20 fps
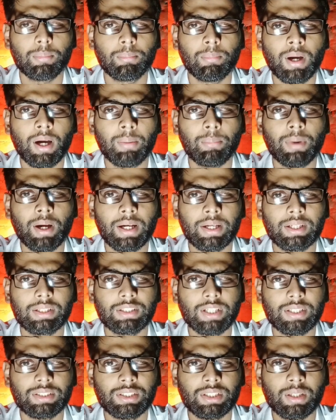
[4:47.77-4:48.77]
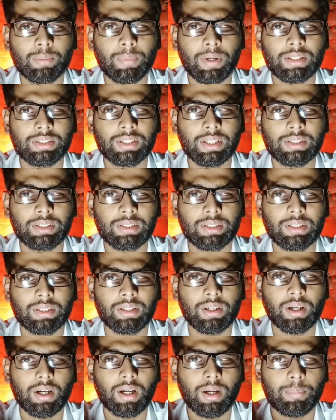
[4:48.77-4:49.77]
माँ भाग के चाची के पास जाती
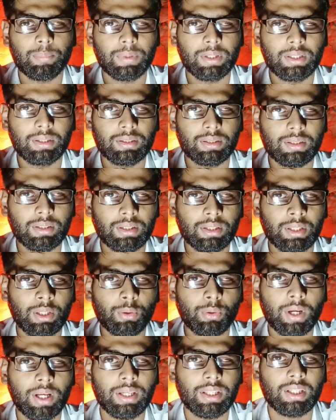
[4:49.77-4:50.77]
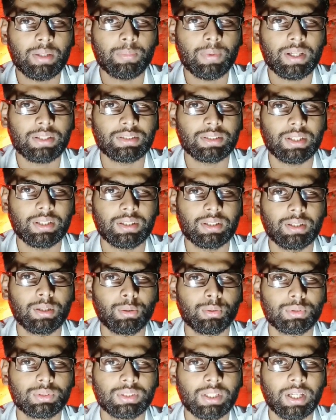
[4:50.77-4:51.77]
है अपनी देवरानी के पास जाती है
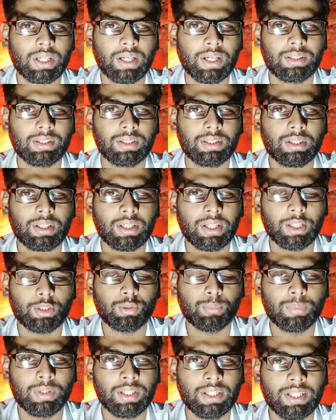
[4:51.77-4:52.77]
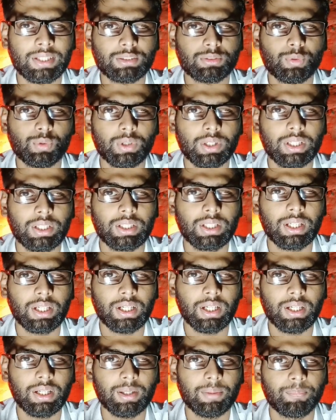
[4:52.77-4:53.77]
और उससे कहती है कि क्या तुमने यश को कहीं
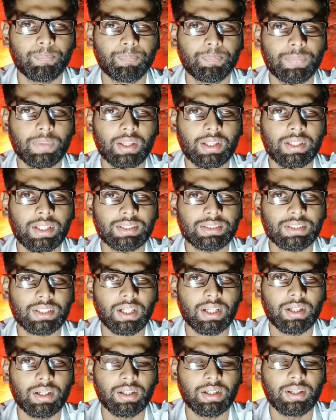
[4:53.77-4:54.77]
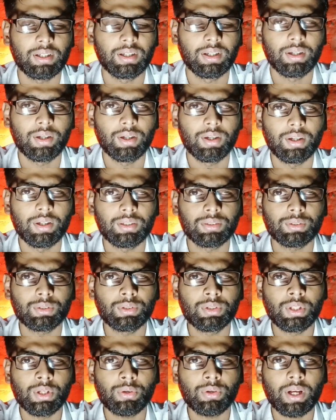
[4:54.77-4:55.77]
देखा है यश कहाँ है
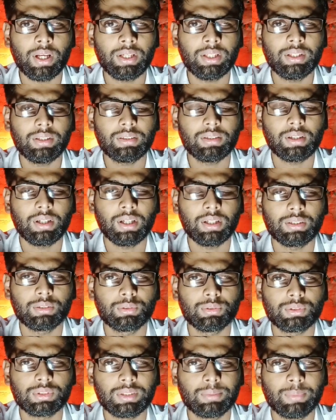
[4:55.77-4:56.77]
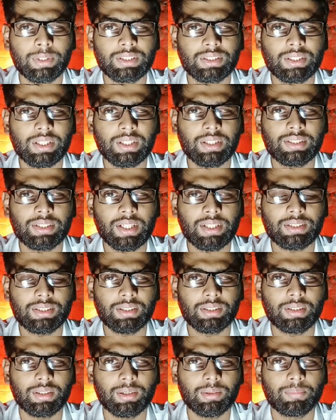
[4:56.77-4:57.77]
देवरानी जो उसकी बच्चे की
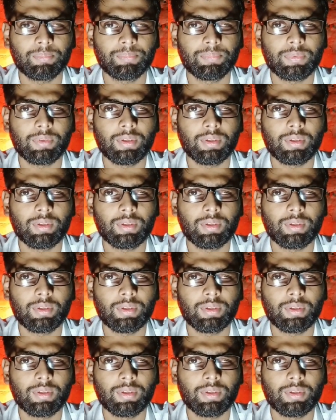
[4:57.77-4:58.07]
चाची थी